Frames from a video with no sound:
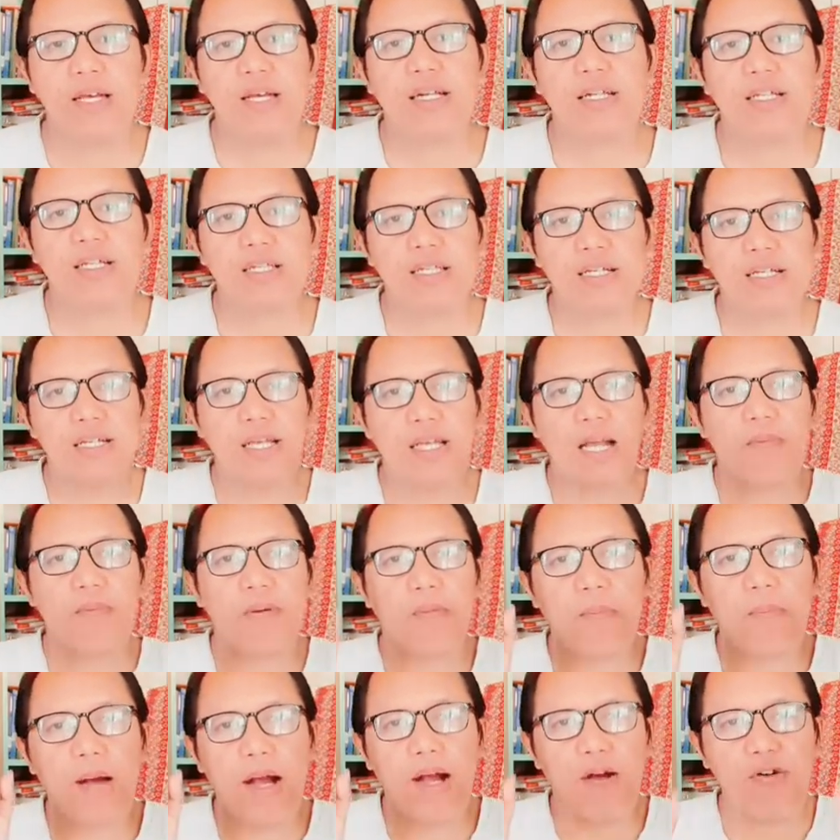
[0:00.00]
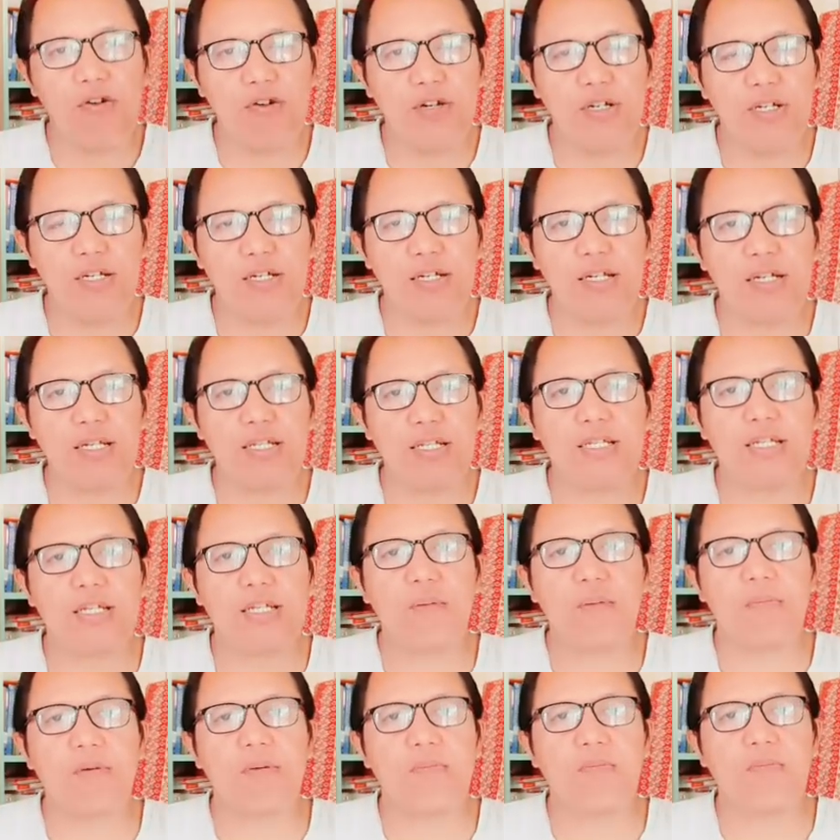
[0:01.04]
kritik yang membangun, kritik
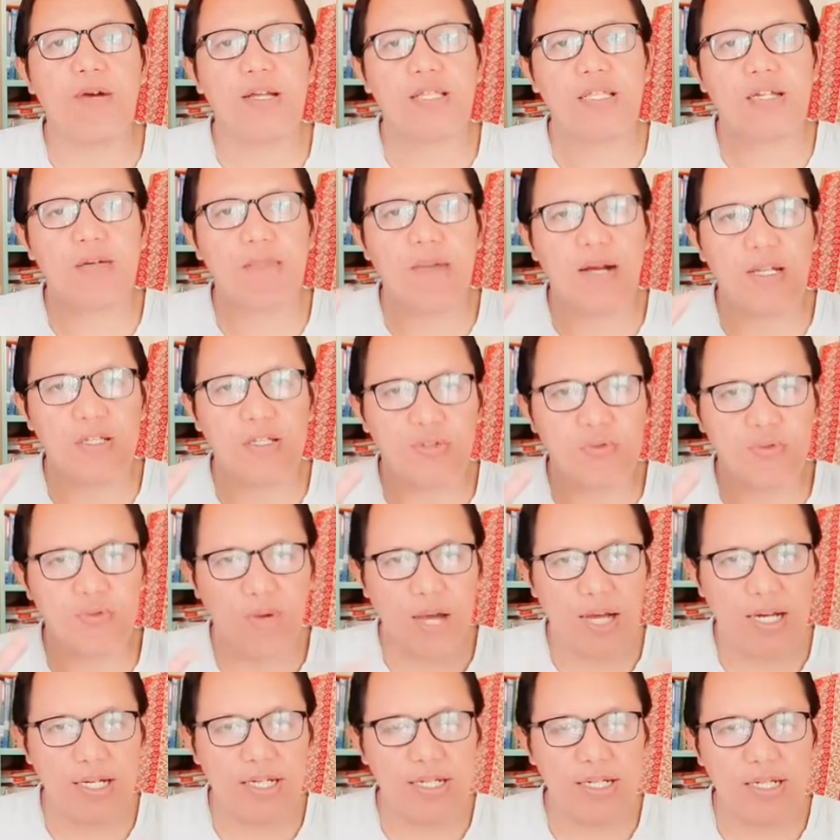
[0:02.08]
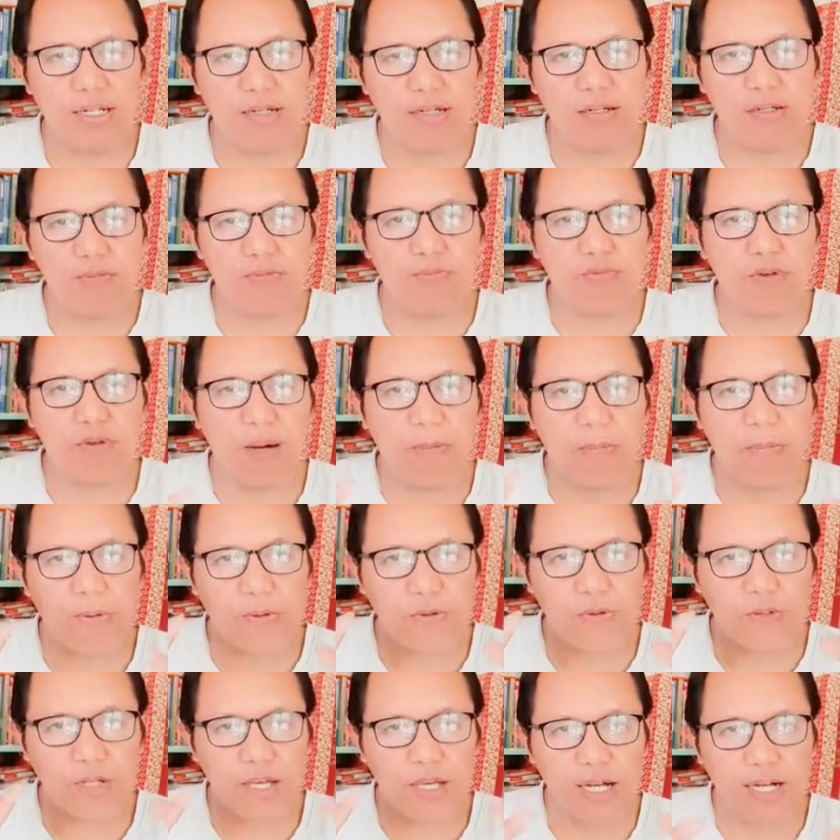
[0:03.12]
yang membuat kemajuan sebuah
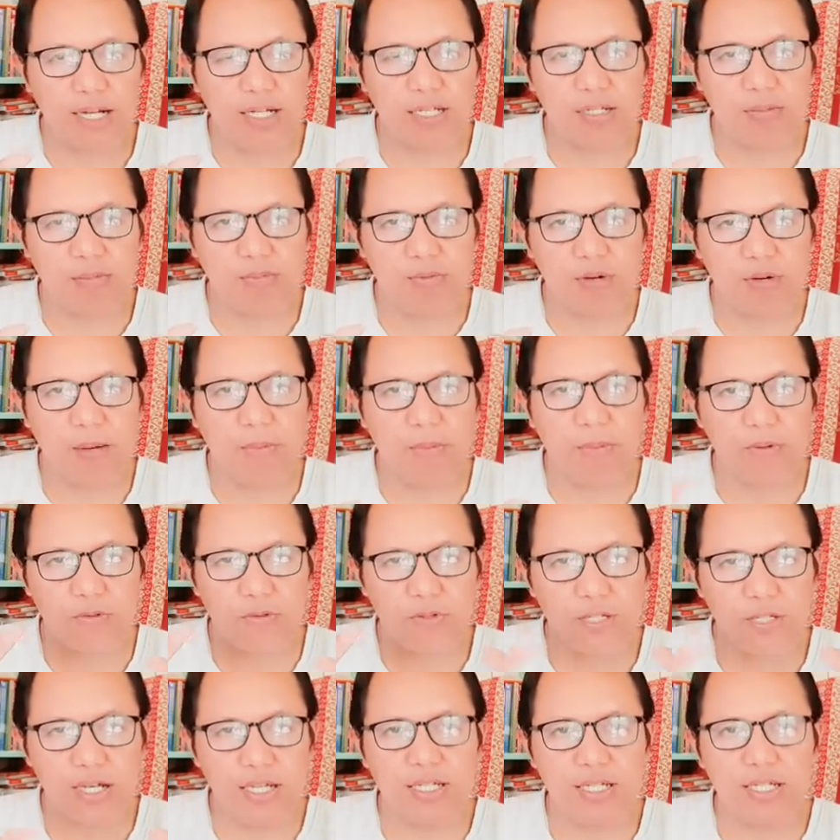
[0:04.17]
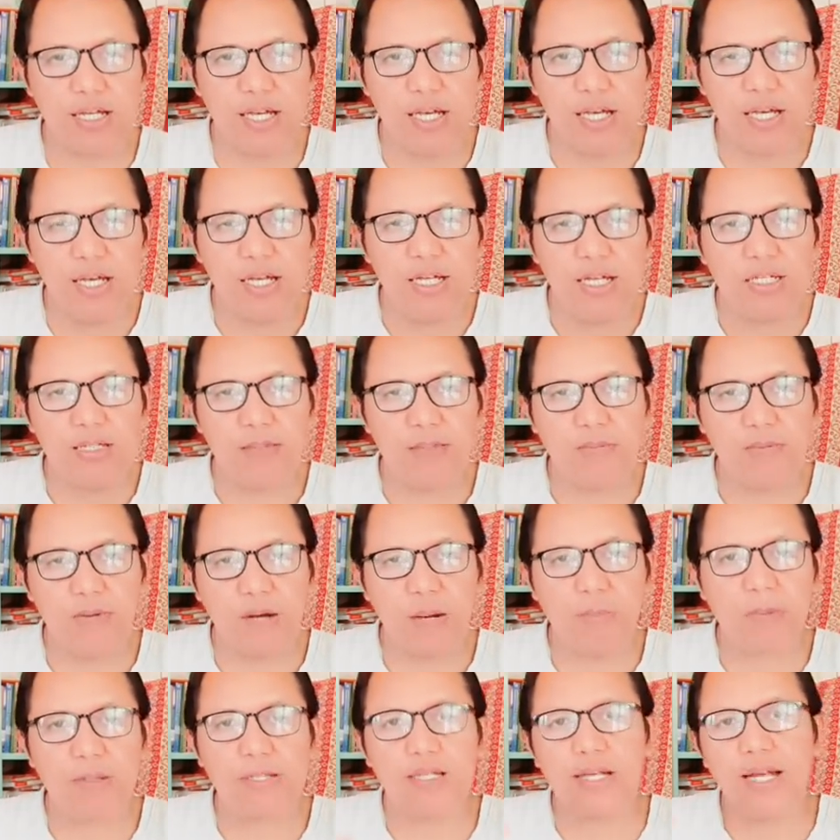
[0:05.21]
proyek, sebuah proses,
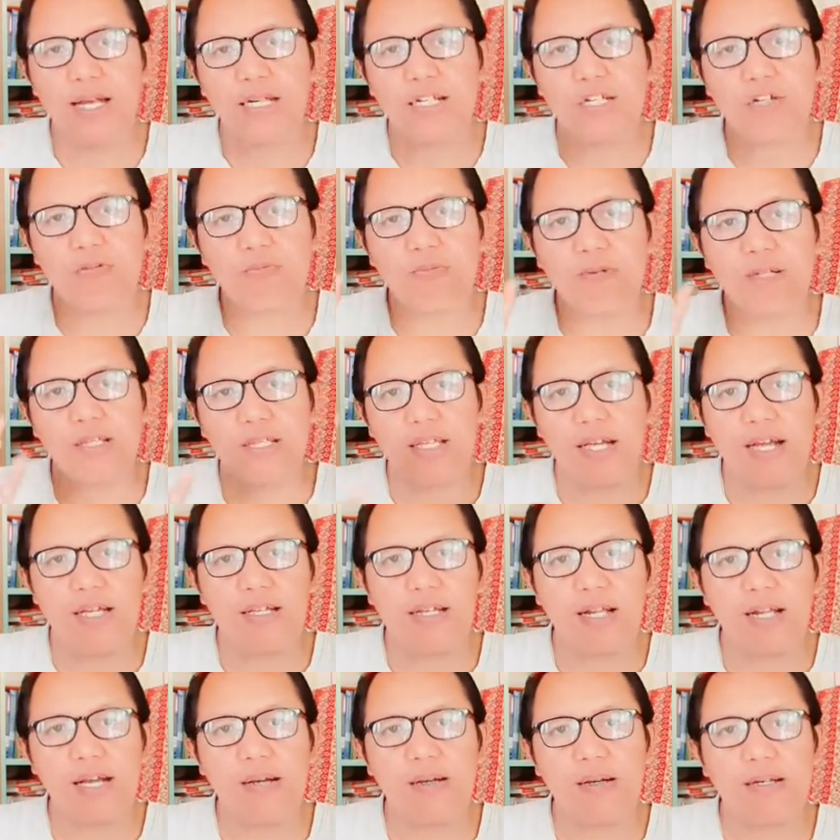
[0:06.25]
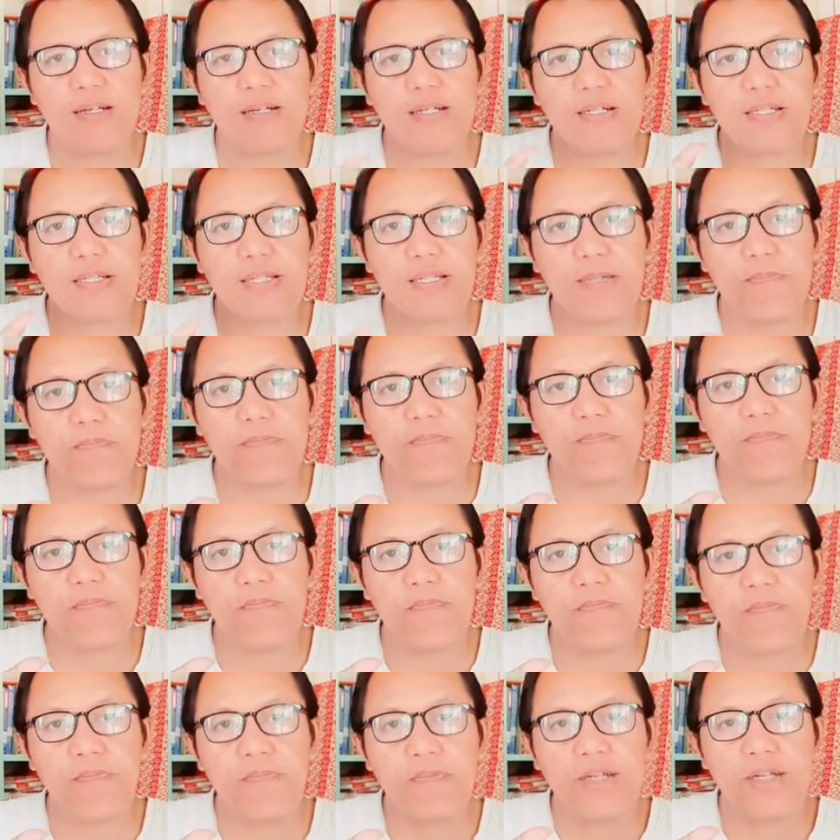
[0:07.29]
sebuah perjalanan hidup kita adalah kritik
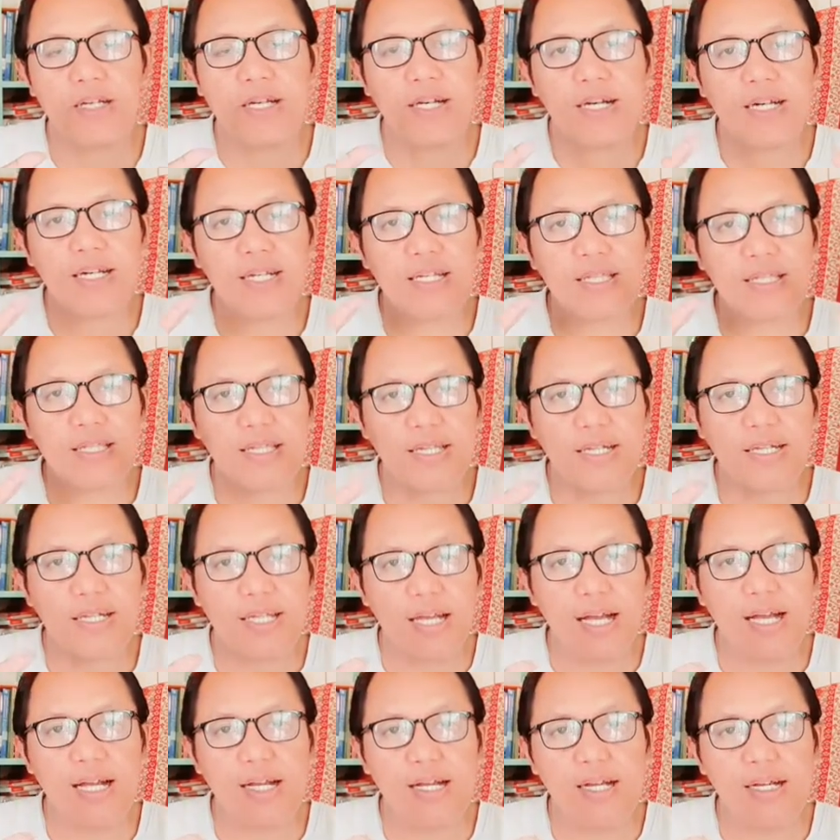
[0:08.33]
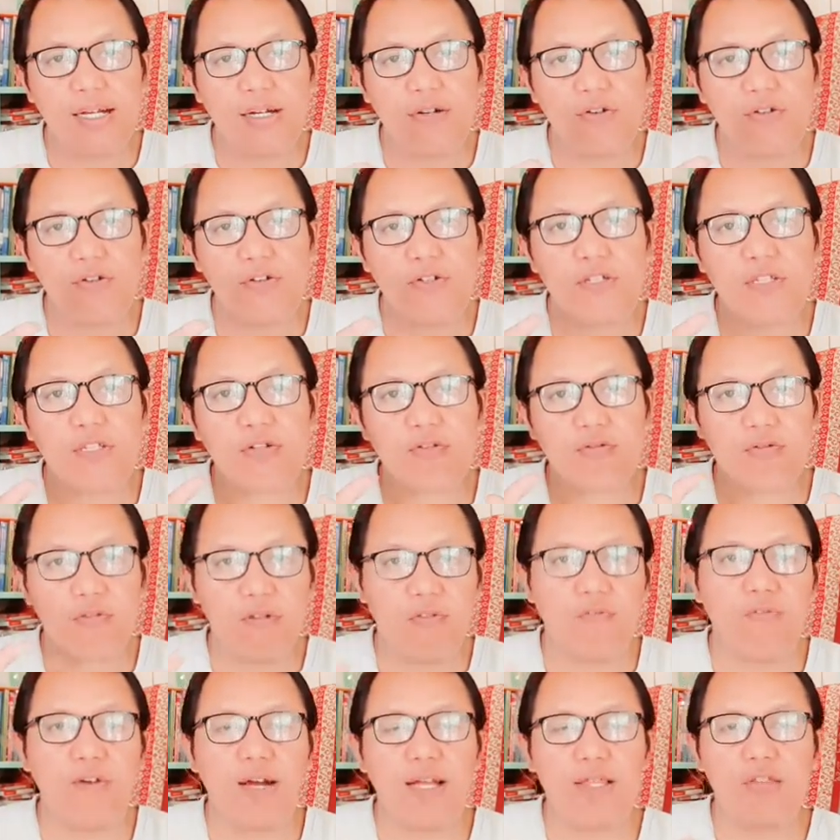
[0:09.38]
kritik yang
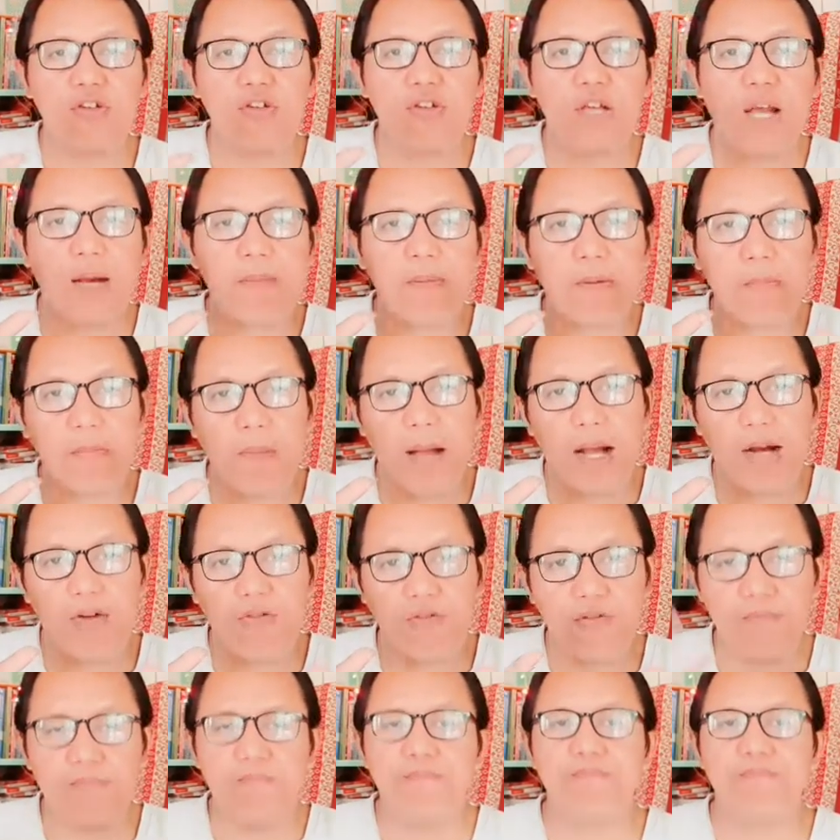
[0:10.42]
konstruktif atau yang membangun.